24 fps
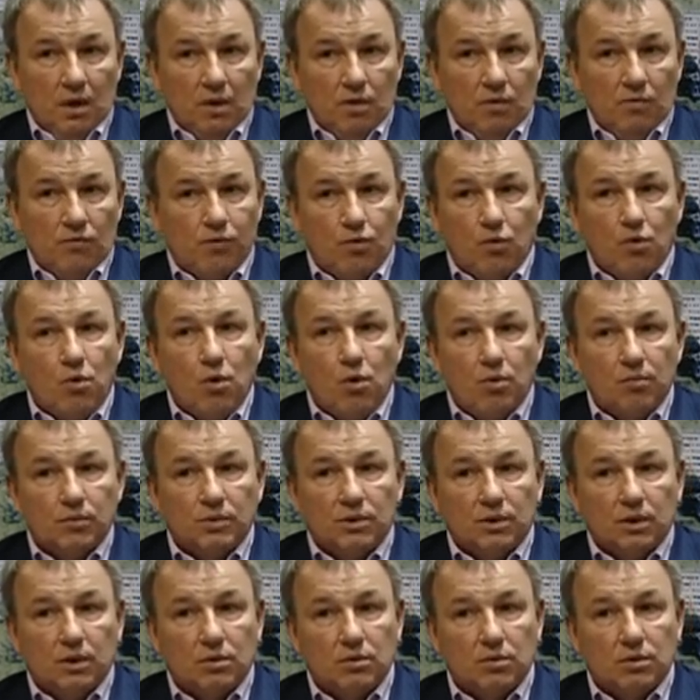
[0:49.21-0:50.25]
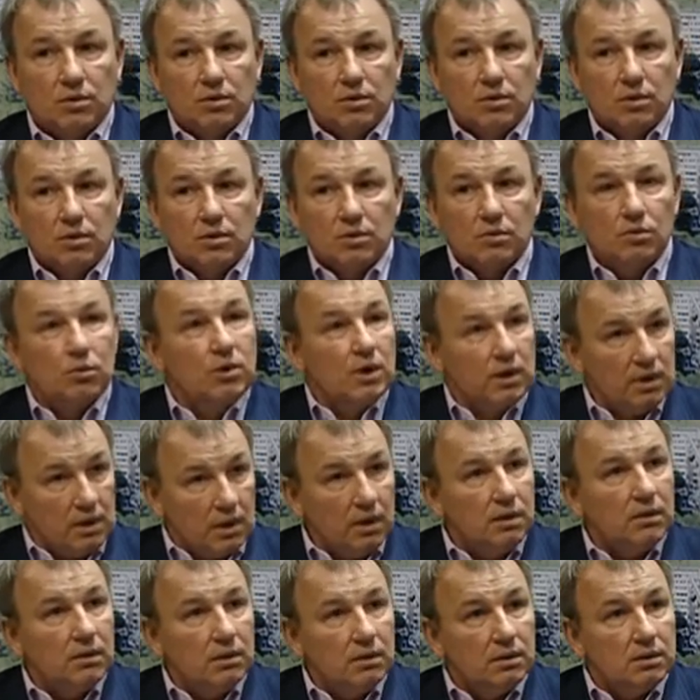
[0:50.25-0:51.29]
в ком-то он
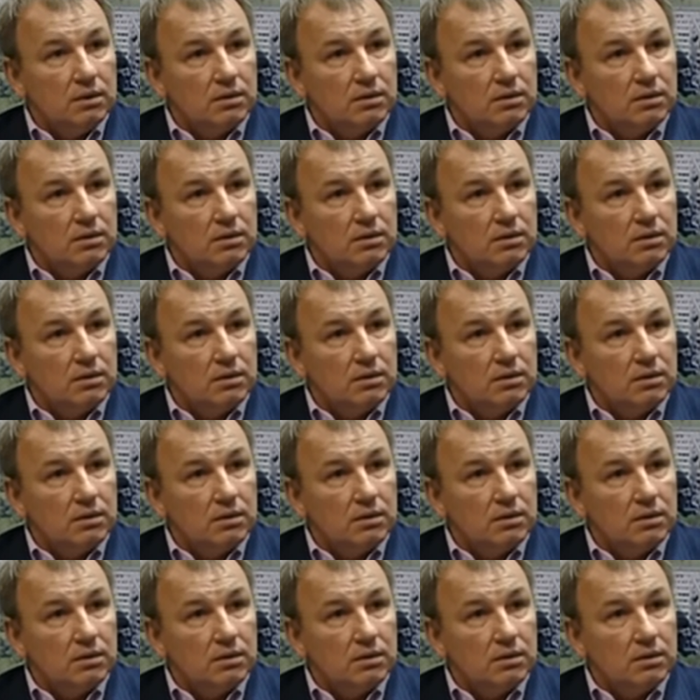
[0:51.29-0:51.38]
угадал,